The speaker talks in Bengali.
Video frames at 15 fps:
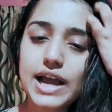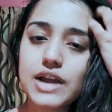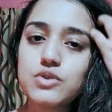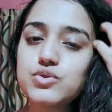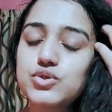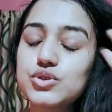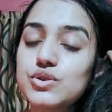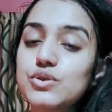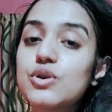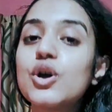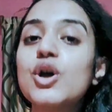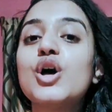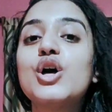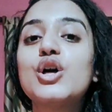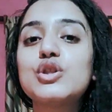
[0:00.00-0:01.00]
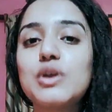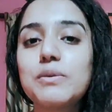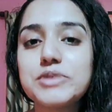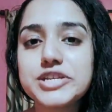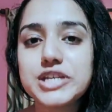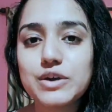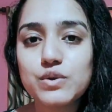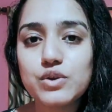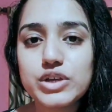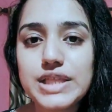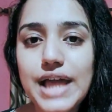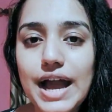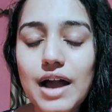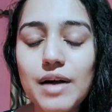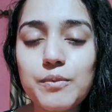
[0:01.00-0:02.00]
দেখানোর জন্য তো আমি সেগুলোই
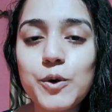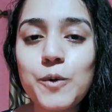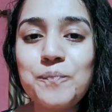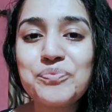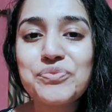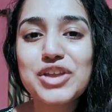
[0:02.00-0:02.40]
দেখাবো